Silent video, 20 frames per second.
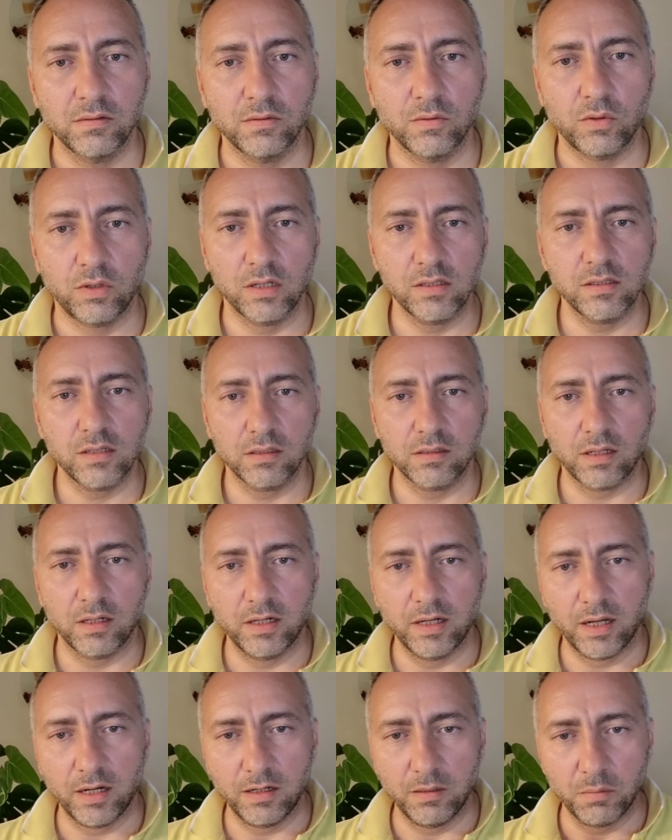خاصة
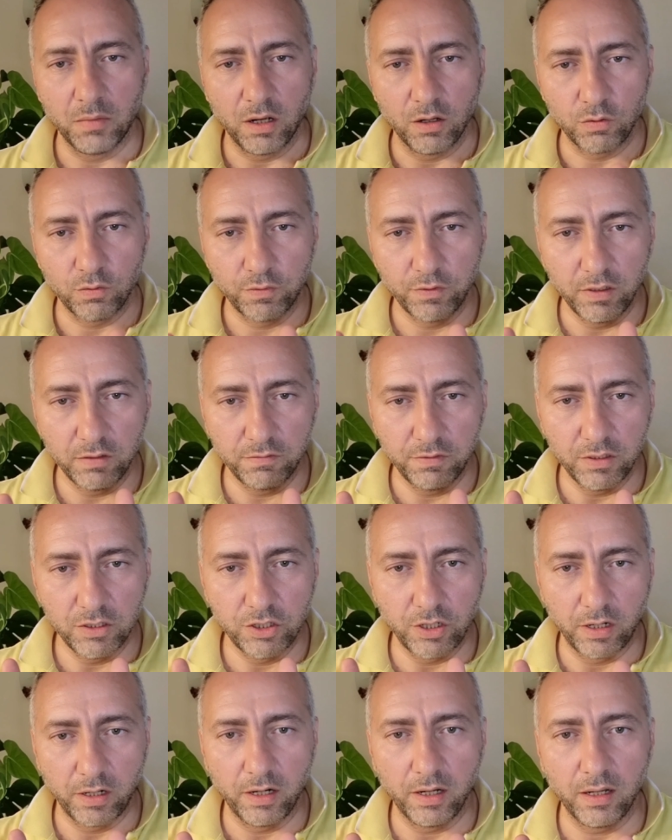يعني معروفين في
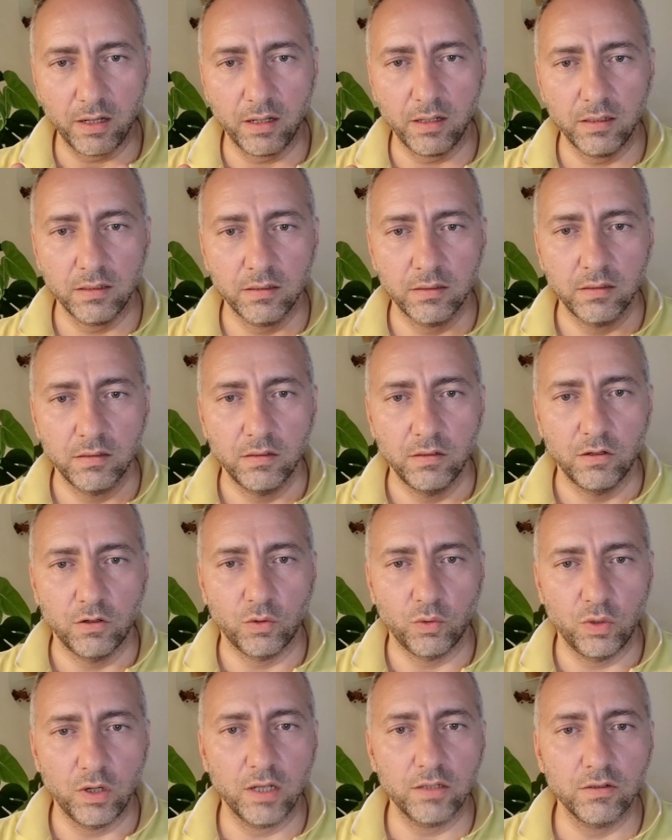شريحة
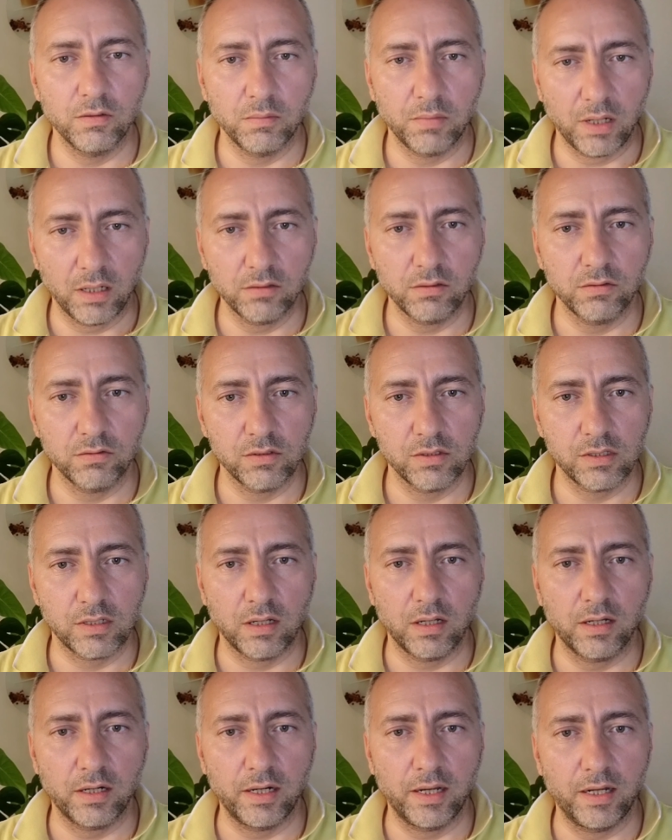اولادهم بعضهم
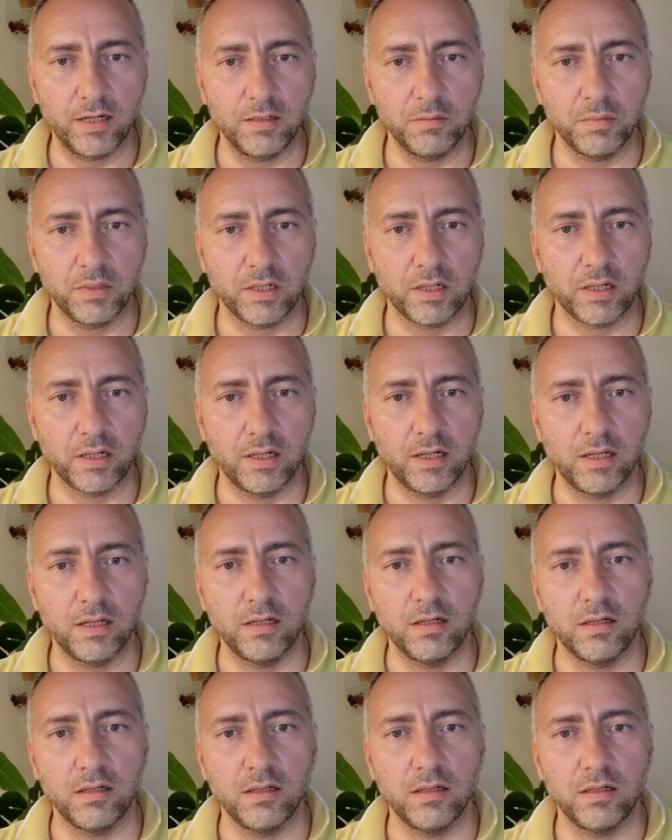صغار يعني من
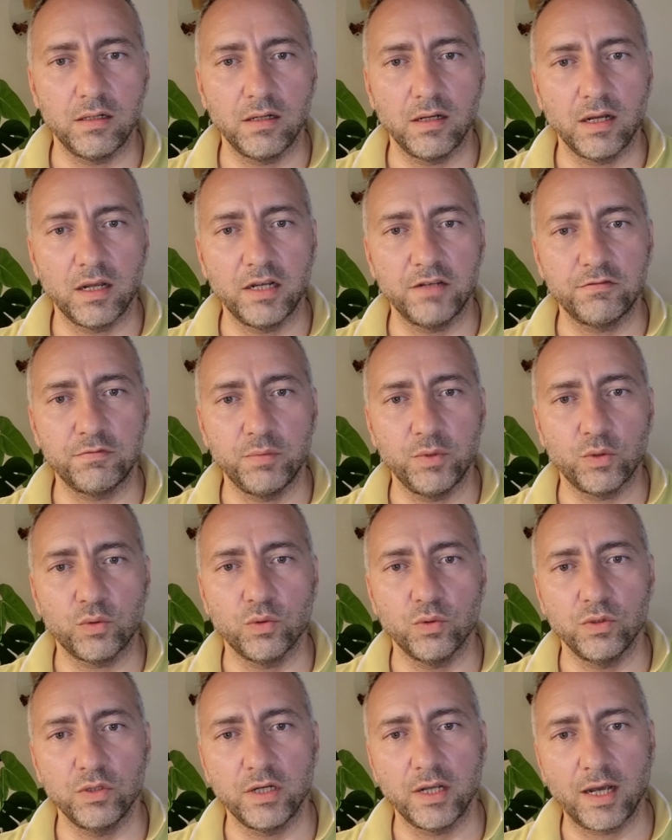خلال اللايف
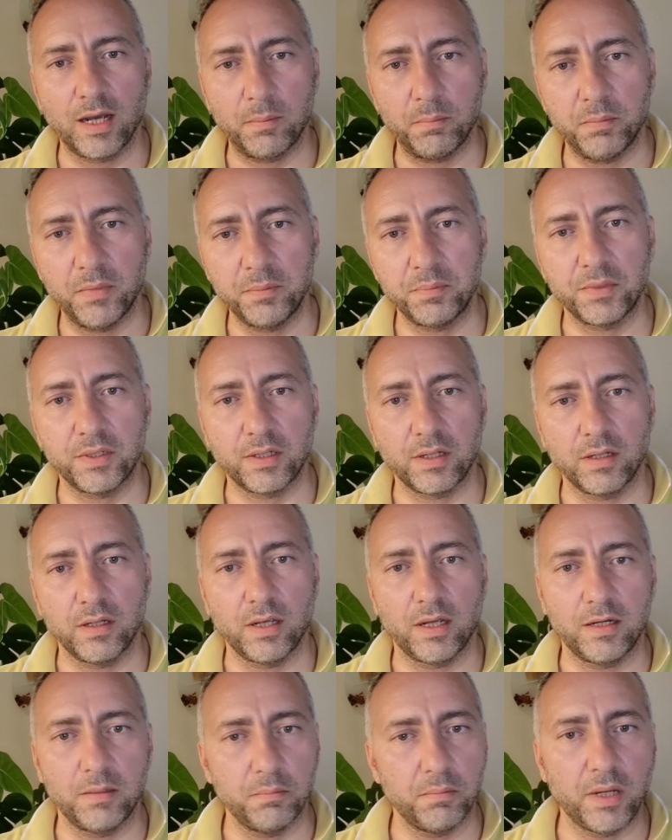بيكون يا يعني ببكي
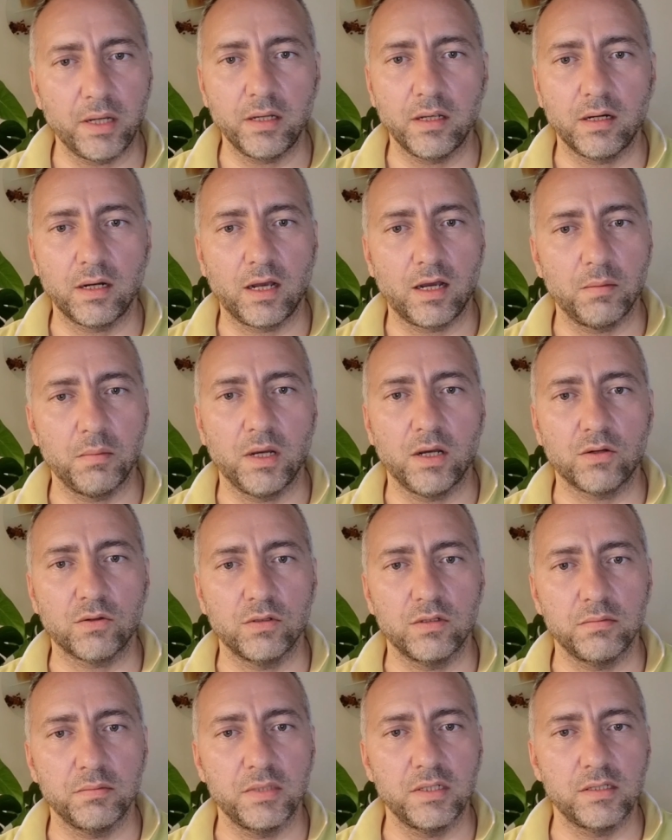يعني مبين
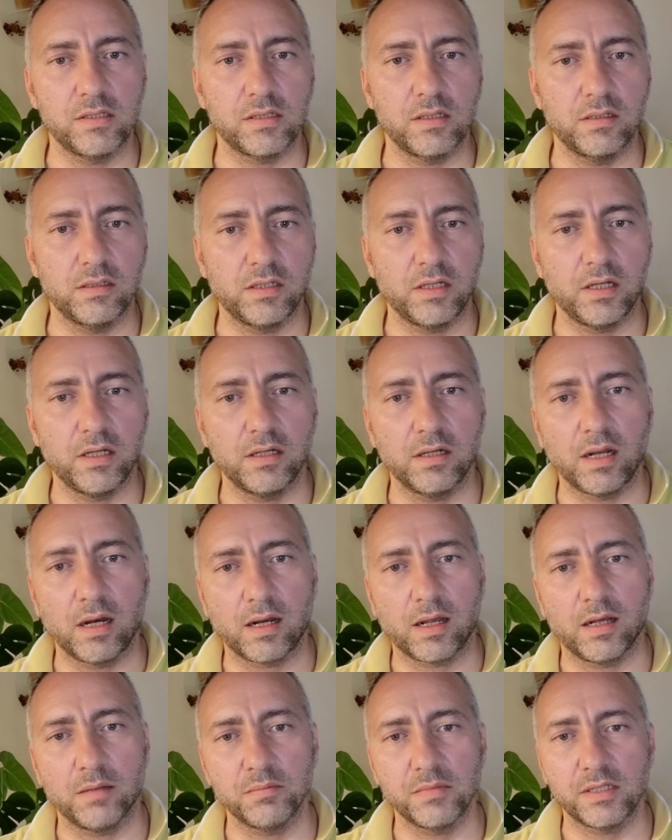اعمارهم من سنتين
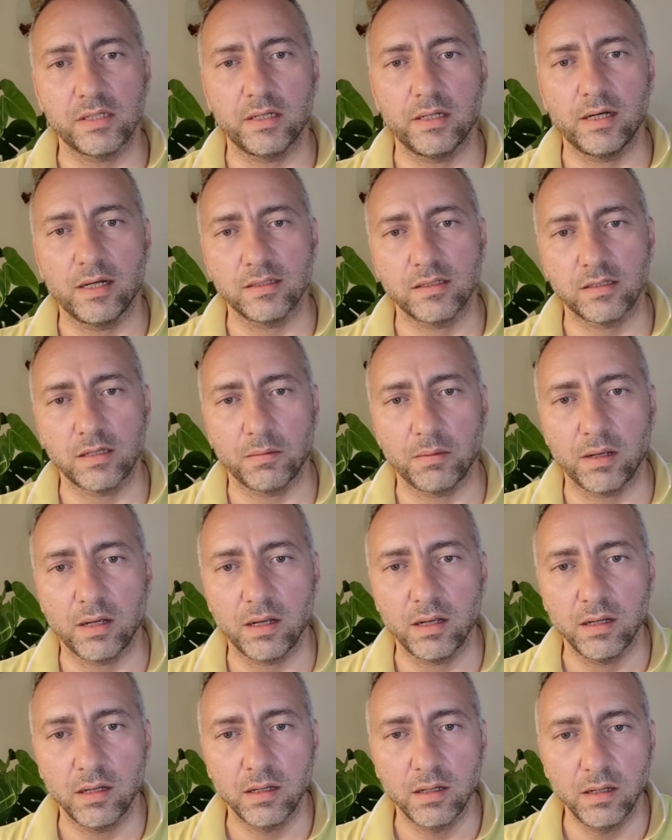للخمسة
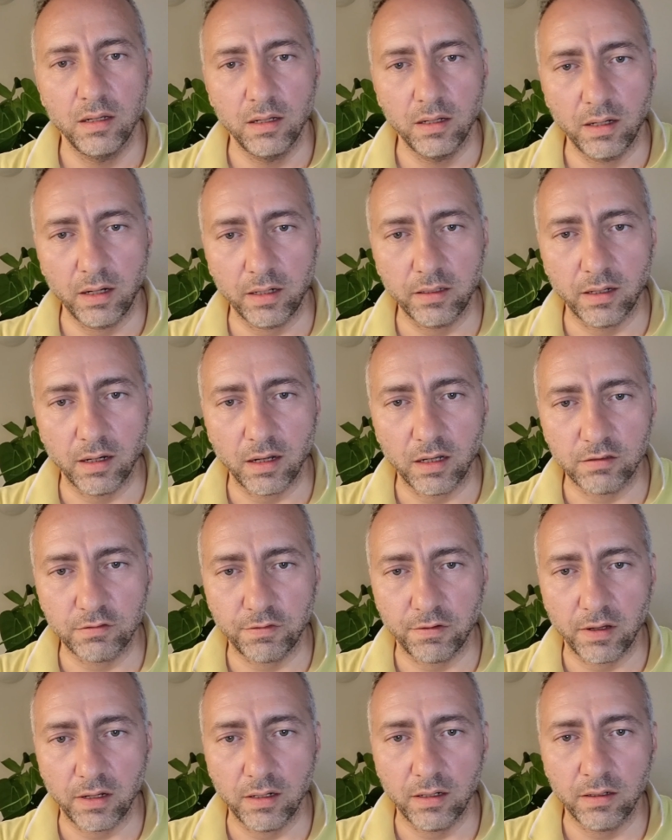للسبعة هيدي
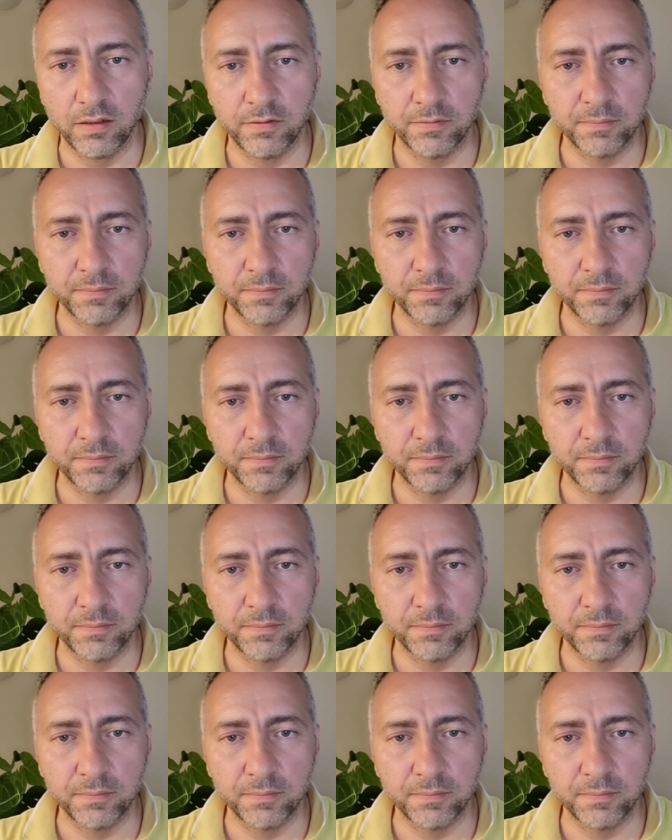الاطفال